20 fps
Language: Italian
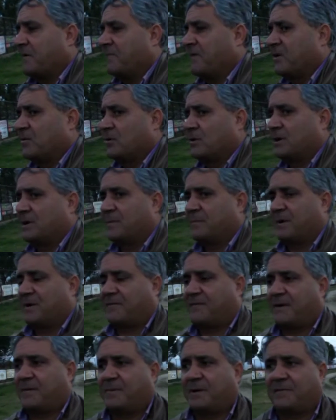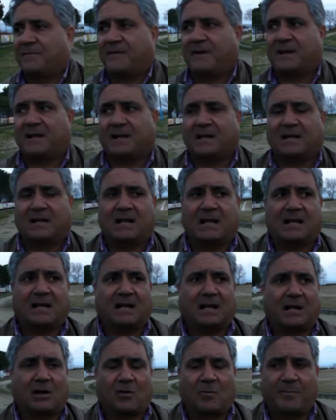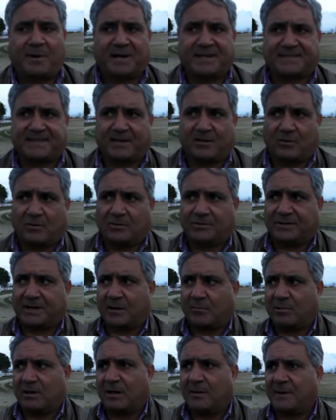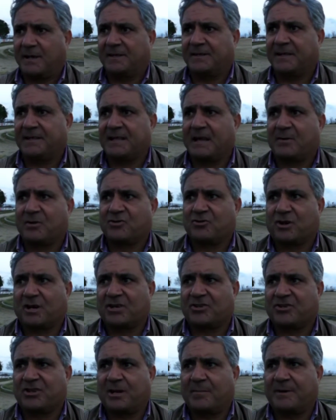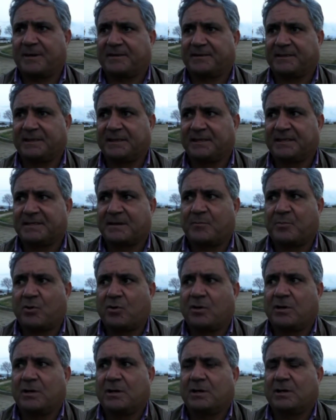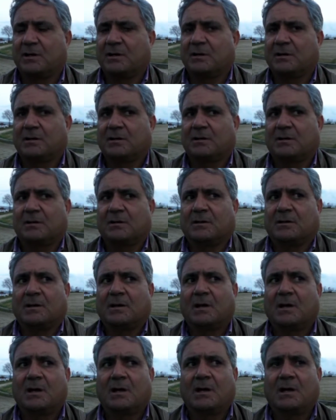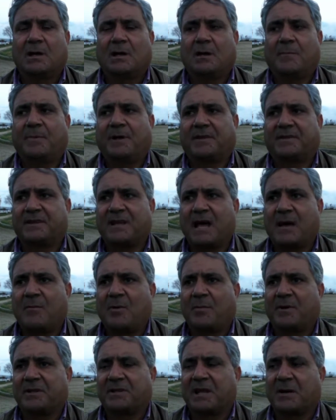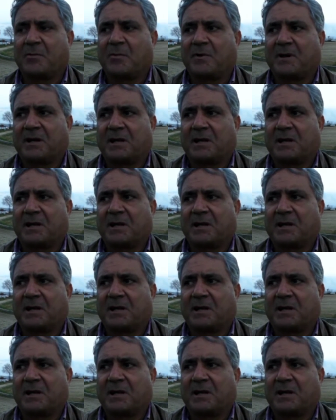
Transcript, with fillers: vado lì per, fare, per fare la, la, la comparsa, no, tranquillamente, andiamo a giocarci la partita, se poi e perdiamo, perdiamo perché...